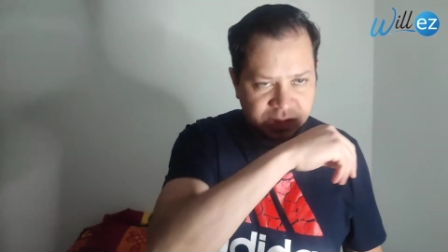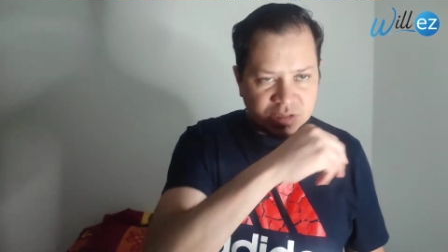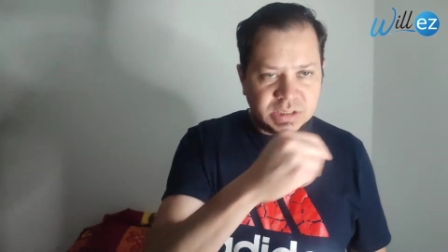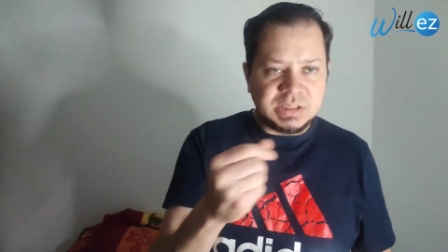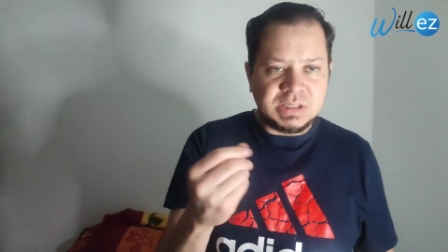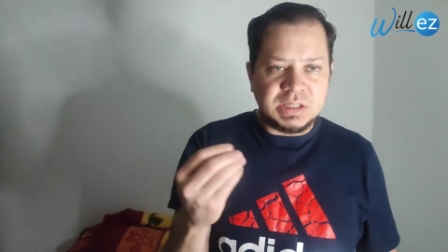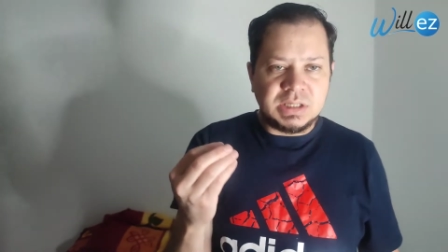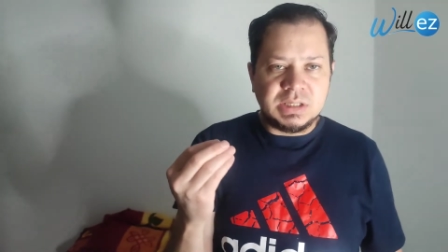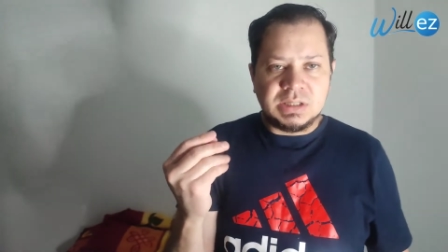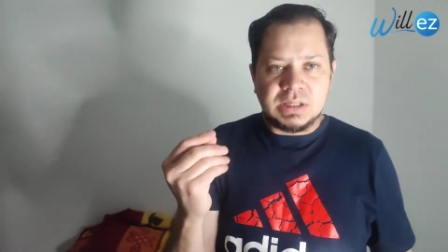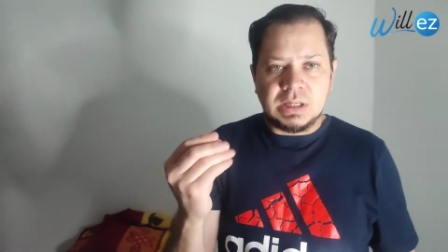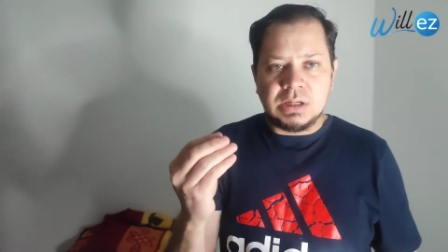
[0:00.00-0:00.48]
se
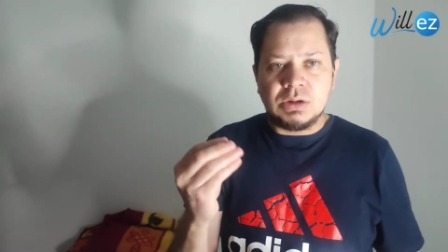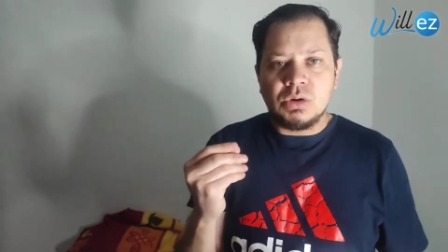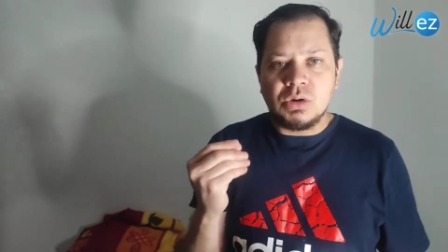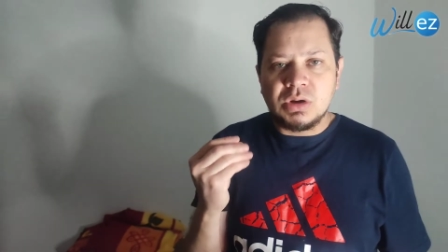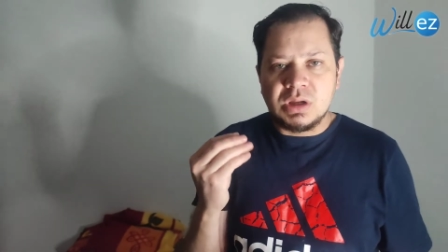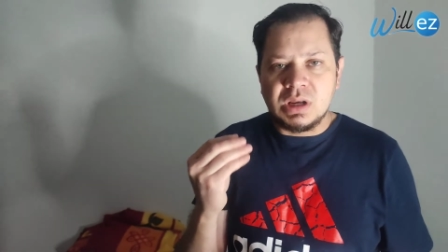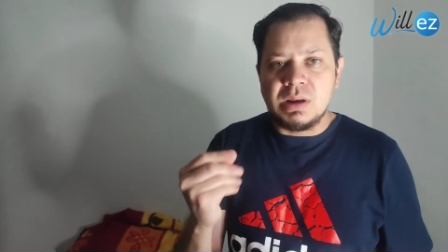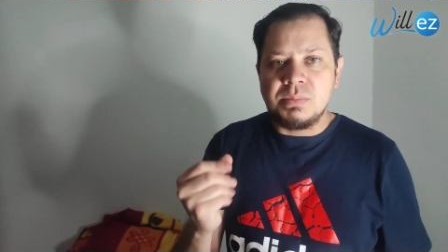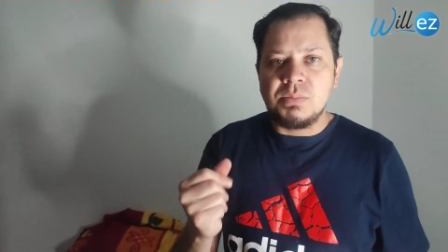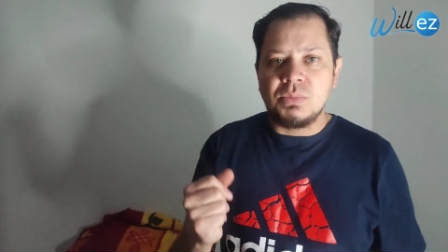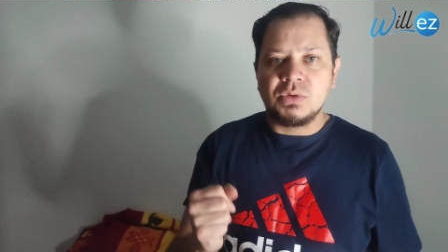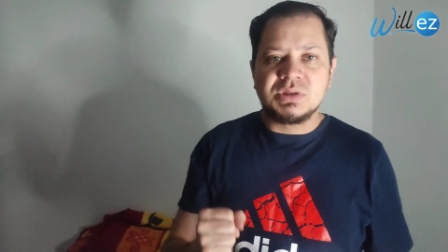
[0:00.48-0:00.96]
siente algo
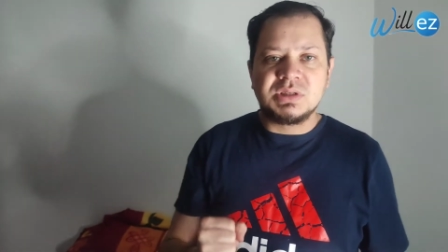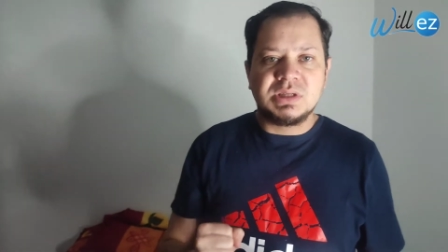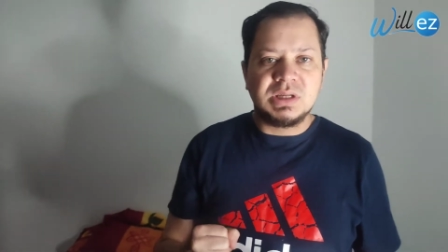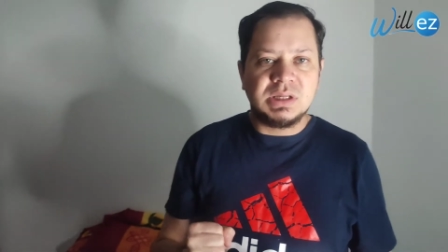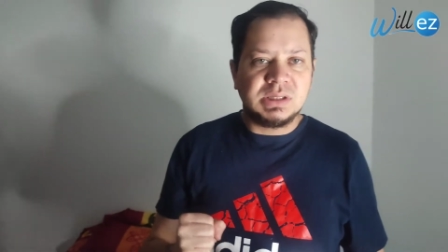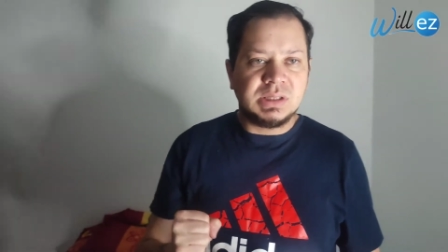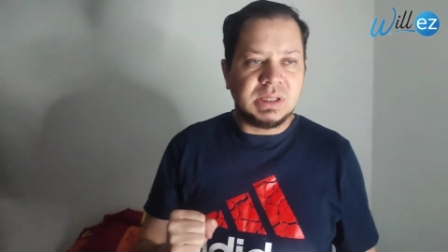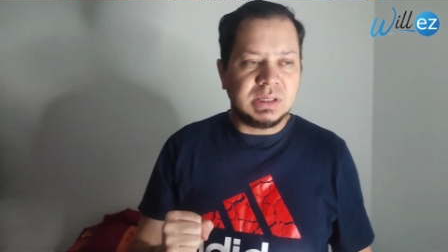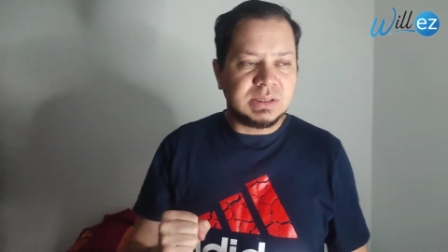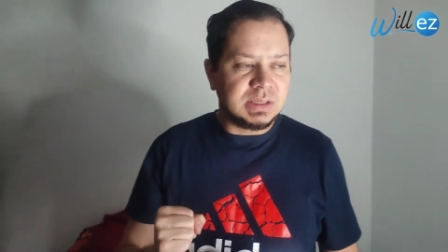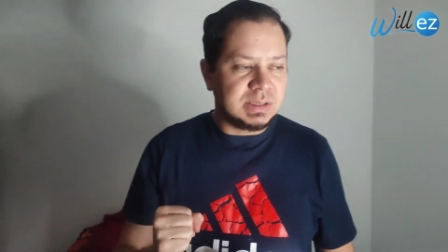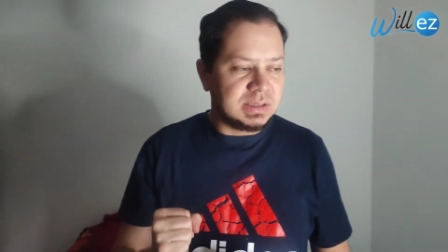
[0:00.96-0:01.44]

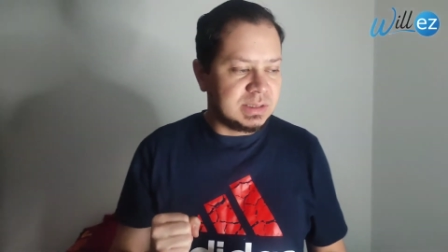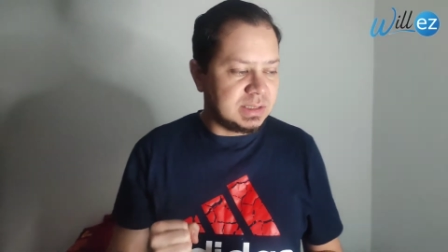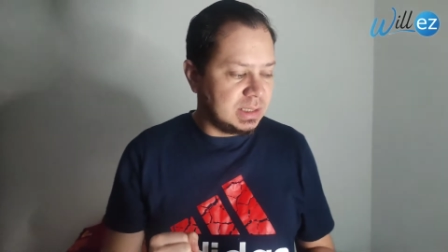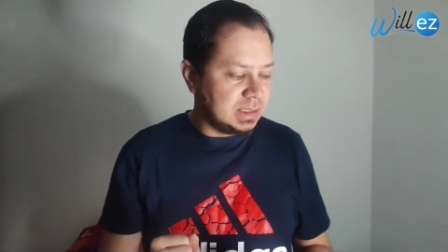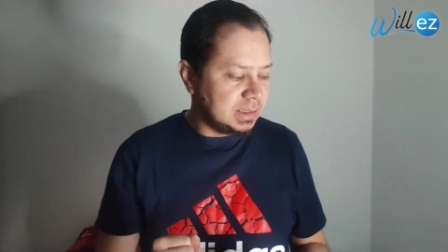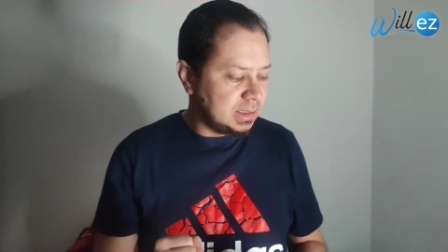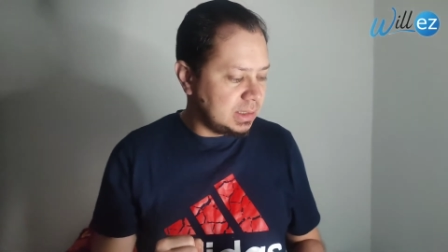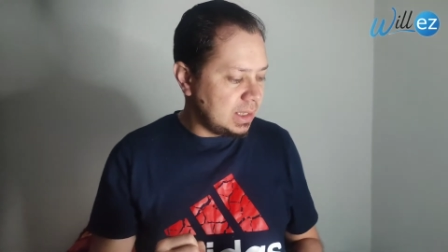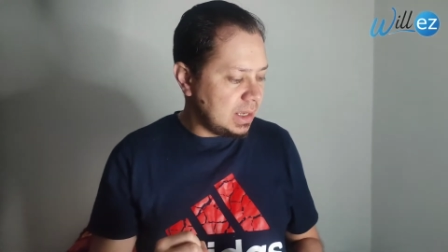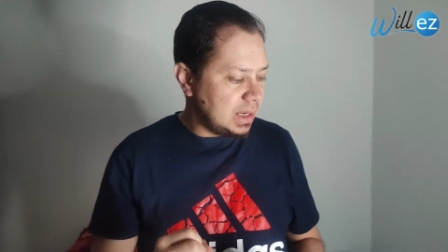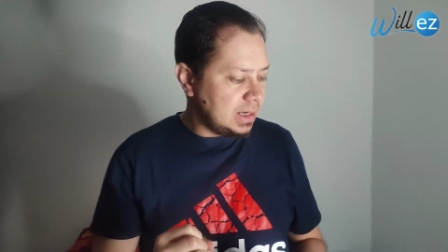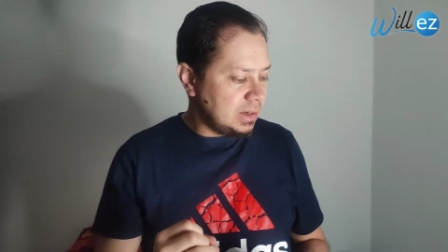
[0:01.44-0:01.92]
cremosita, se
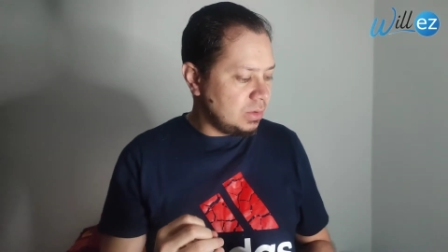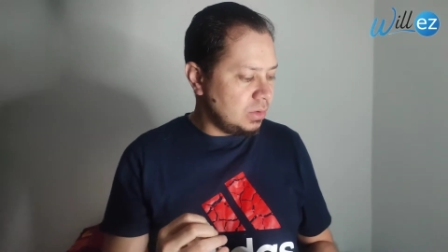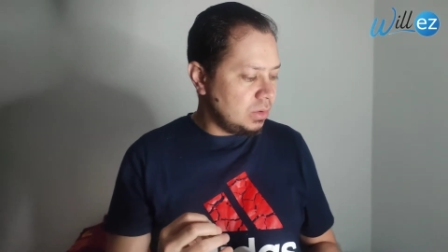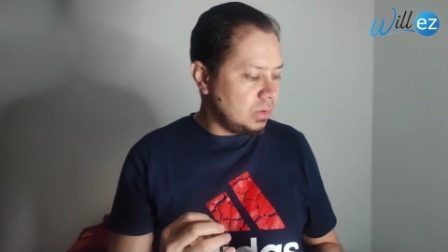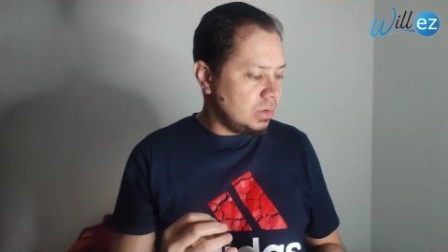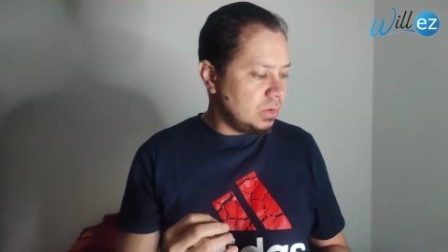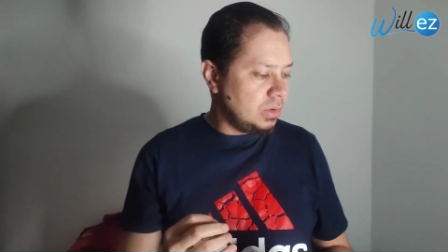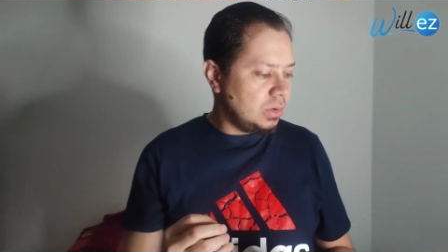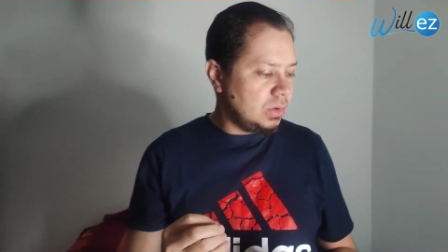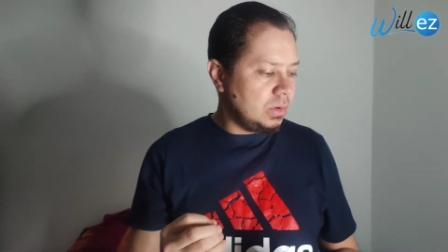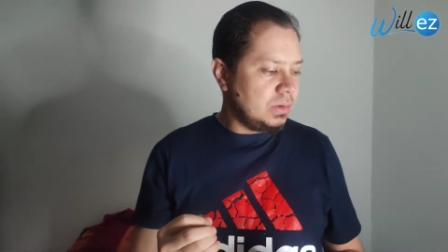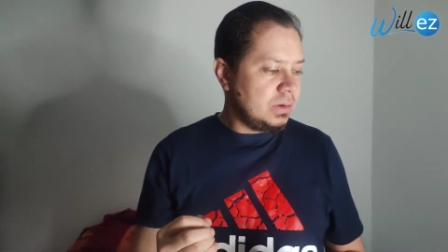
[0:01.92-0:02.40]
siente
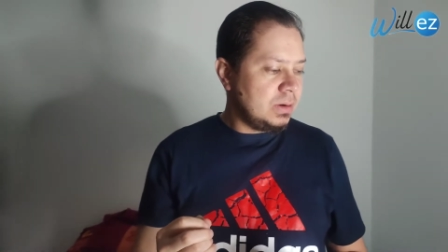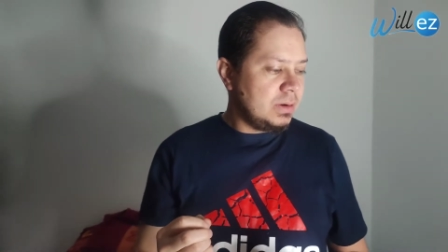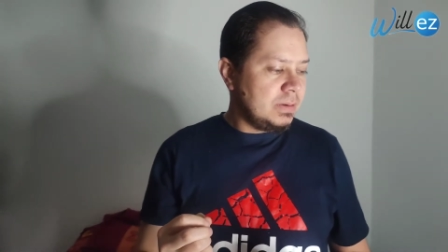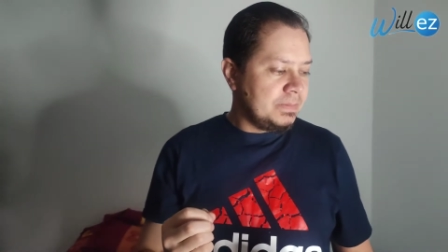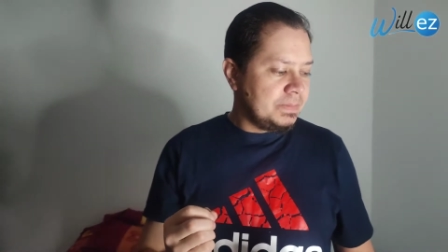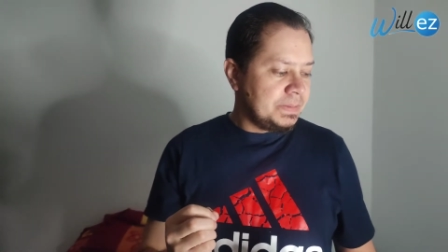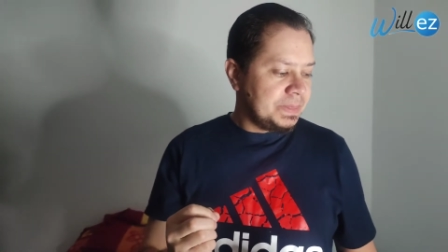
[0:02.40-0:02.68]
algo